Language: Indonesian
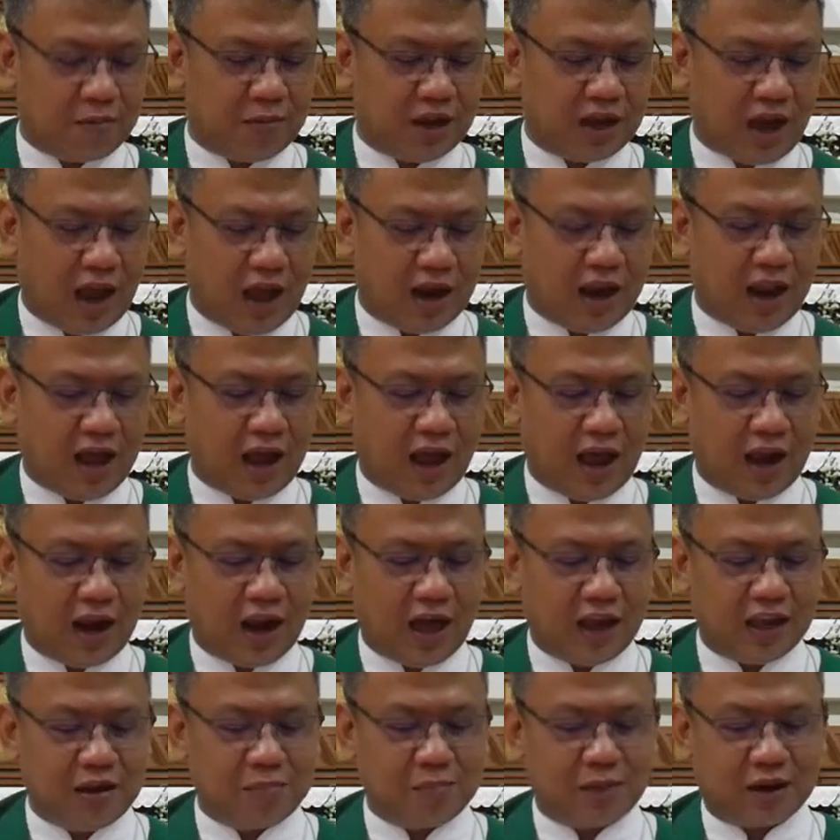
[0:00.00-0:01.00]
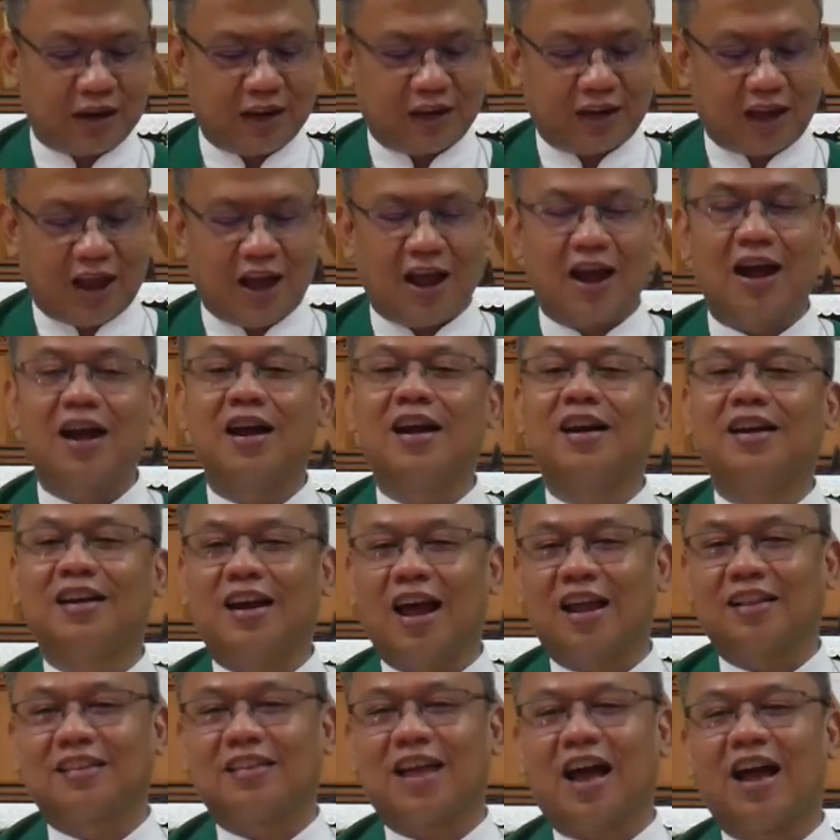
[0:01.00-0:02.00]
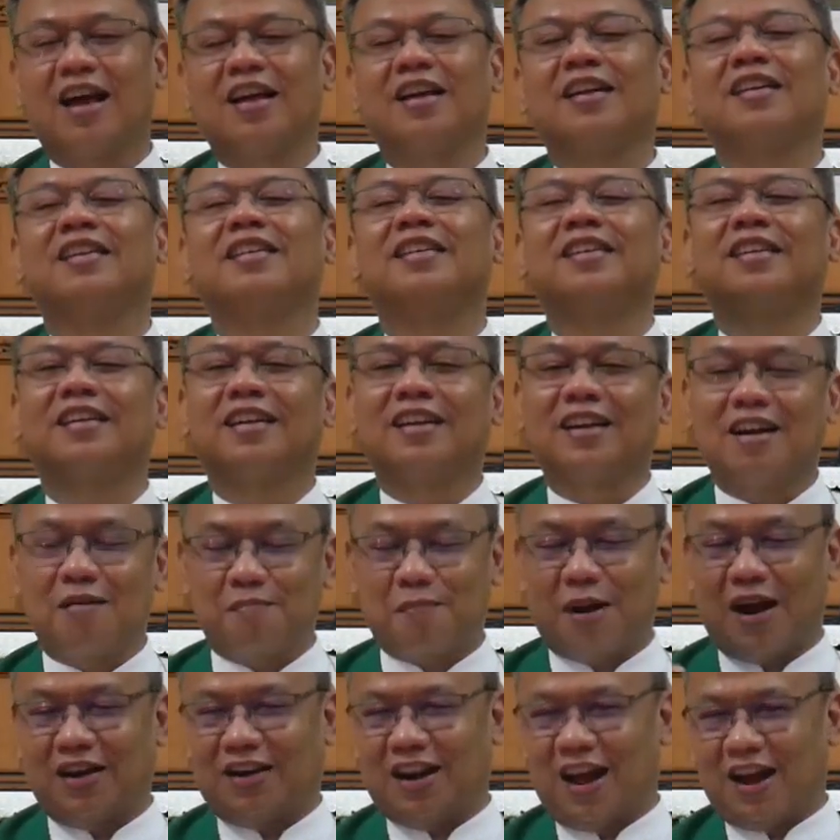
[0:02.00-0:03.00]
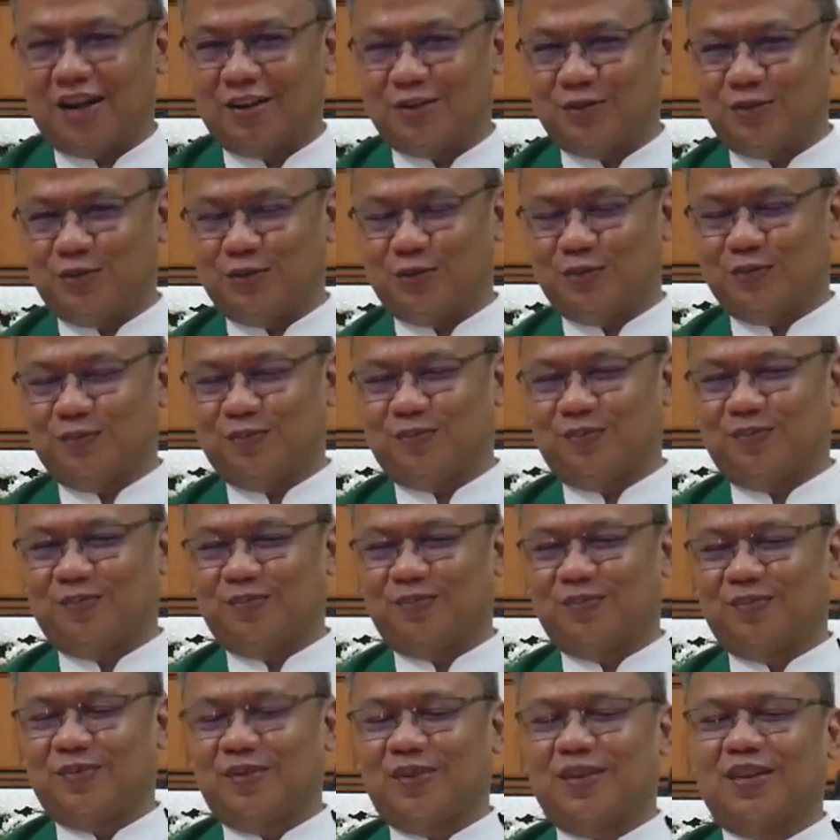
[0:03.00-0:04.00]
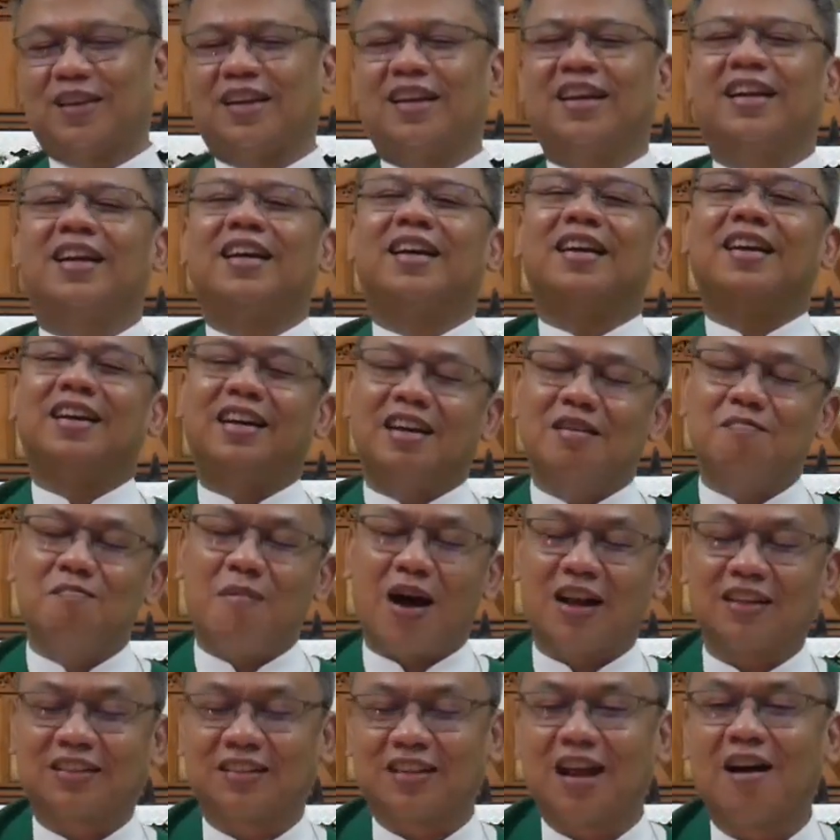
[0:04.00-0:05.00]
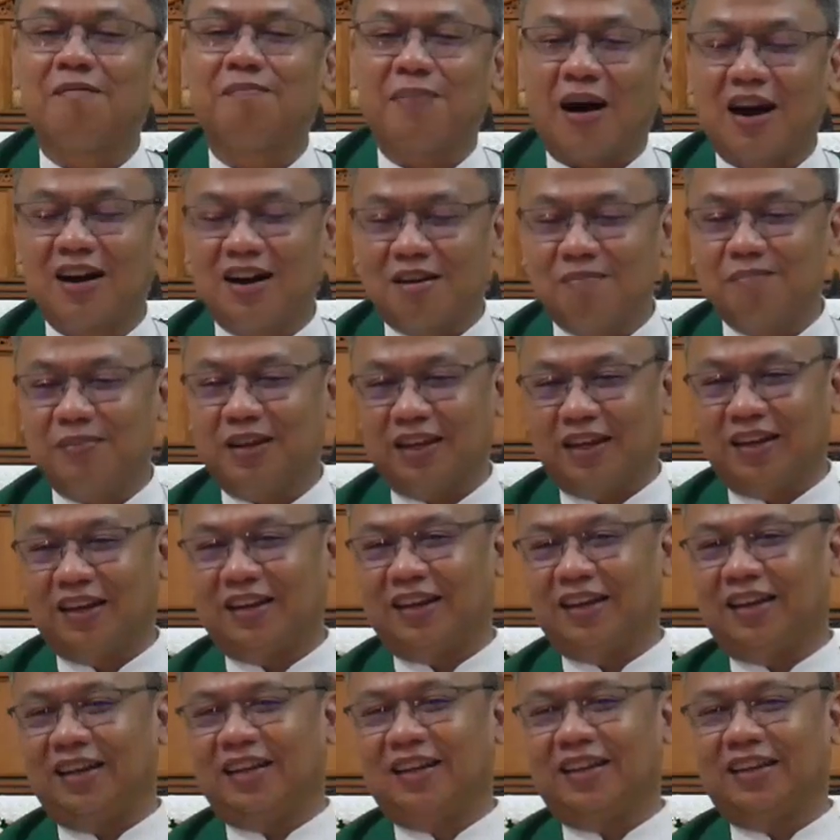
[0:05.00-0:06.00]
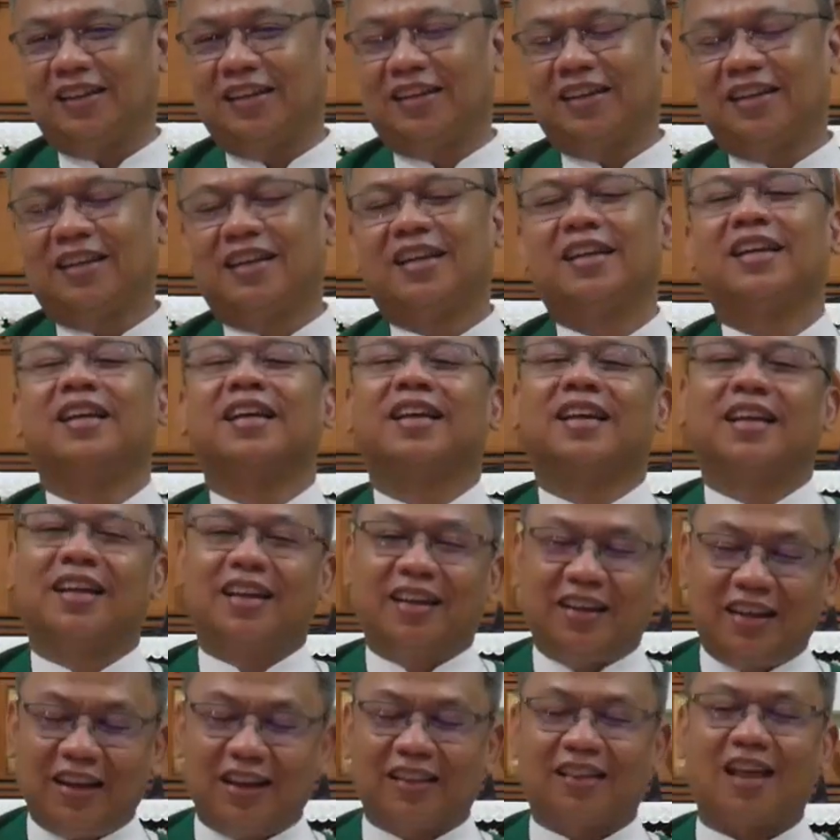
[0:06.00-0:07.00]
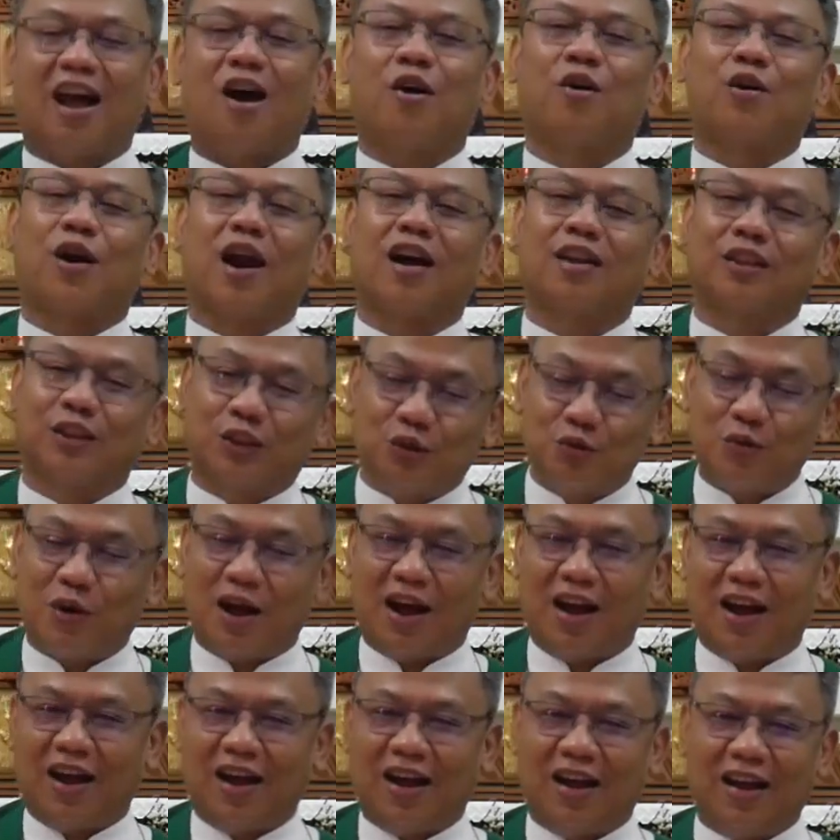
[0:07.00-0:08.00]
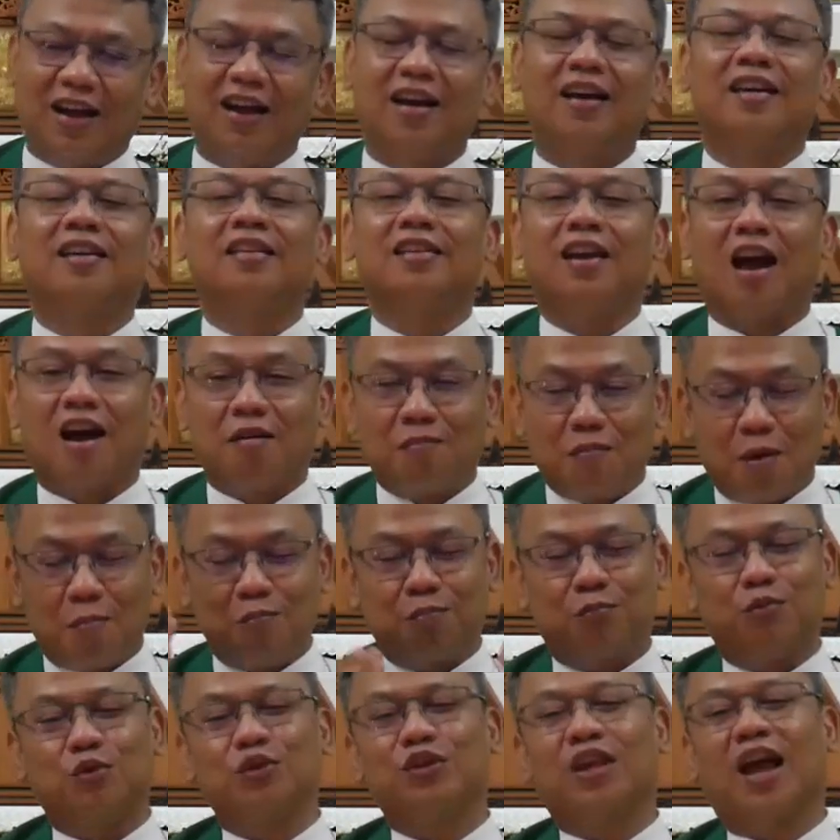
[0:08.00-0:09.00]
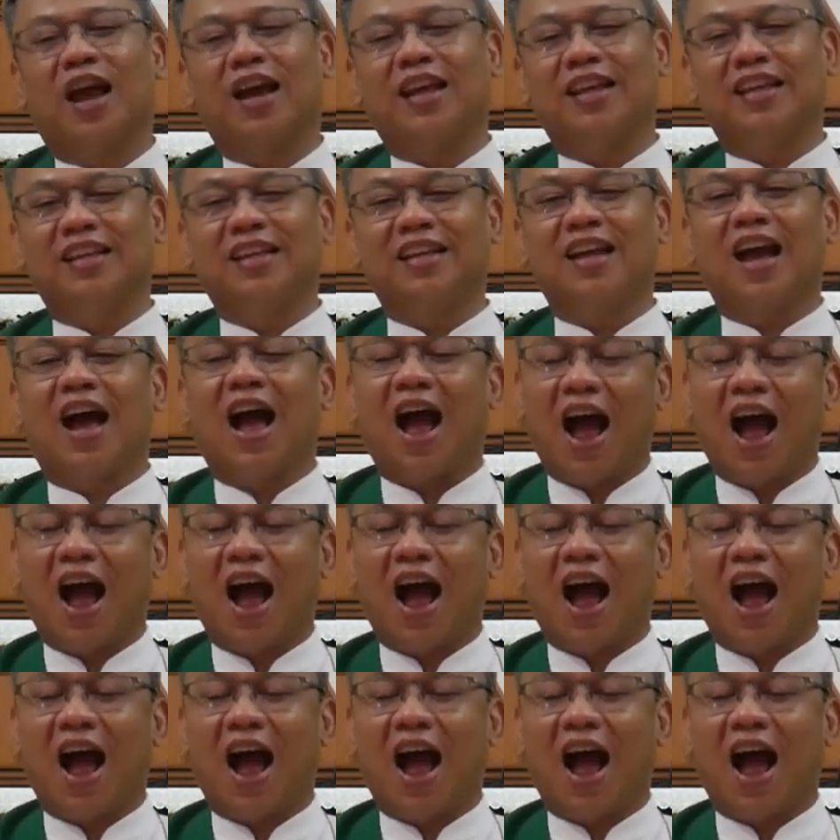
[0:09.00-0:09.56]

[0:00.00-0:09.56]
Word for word: menghalang-halangi mereka datang kepadaku. Di masa pandemi ini, kita orang tua yang mempunyai